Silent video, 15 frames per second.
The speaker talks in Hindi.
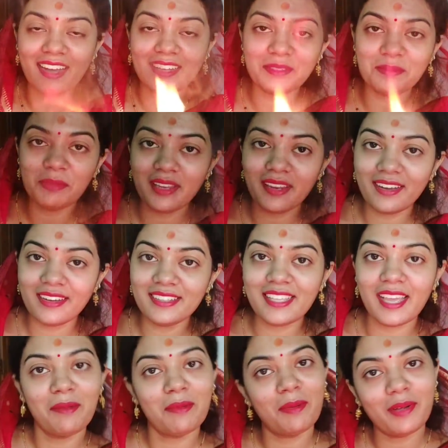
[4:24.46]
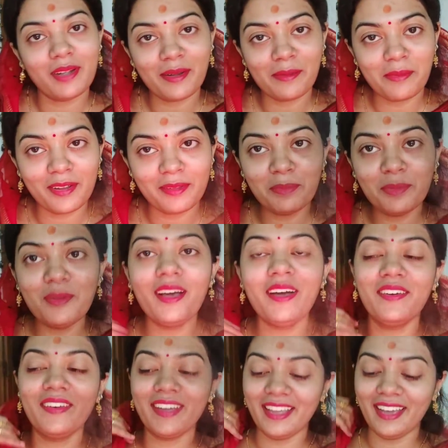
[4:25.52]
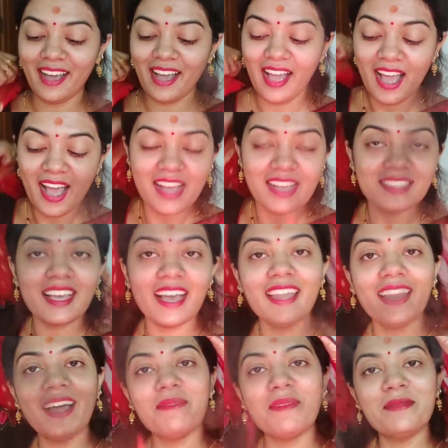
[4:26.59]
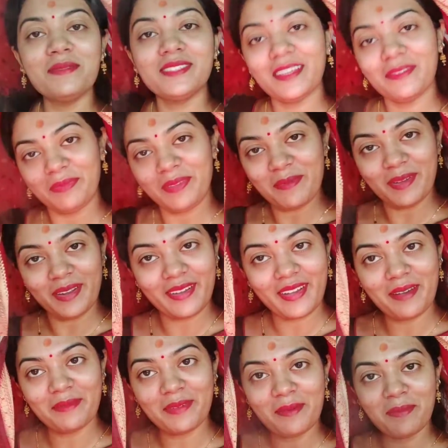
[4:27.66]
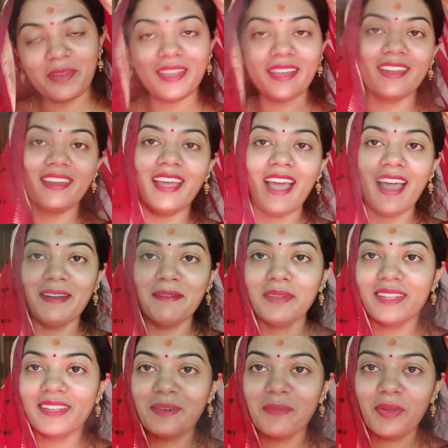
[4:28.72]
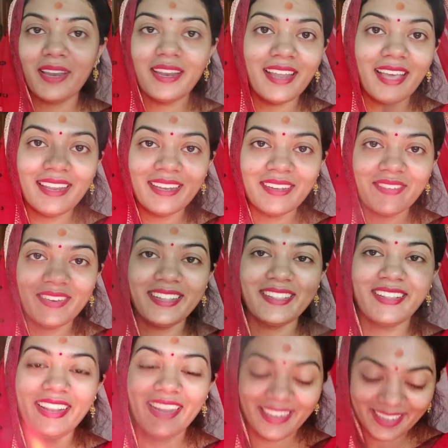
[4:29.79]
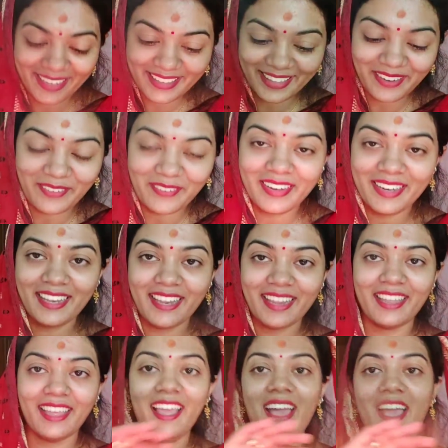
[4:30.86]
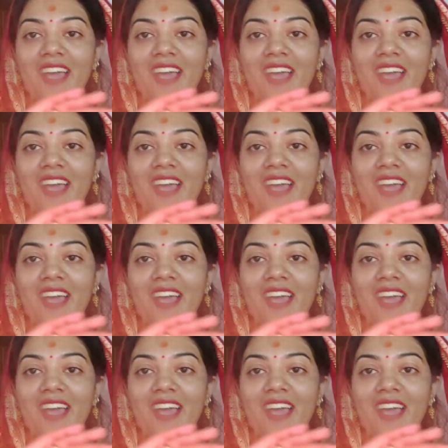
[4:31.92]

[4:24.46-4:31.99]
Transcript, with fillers: आज मेरा साई बाबा का व्रत पूरा हो गया साई राम आप सबकी मनोकामना पूरी करे एंड मेरे को पूरी नई नवरी दुल्हन की तरह उड़नी लेके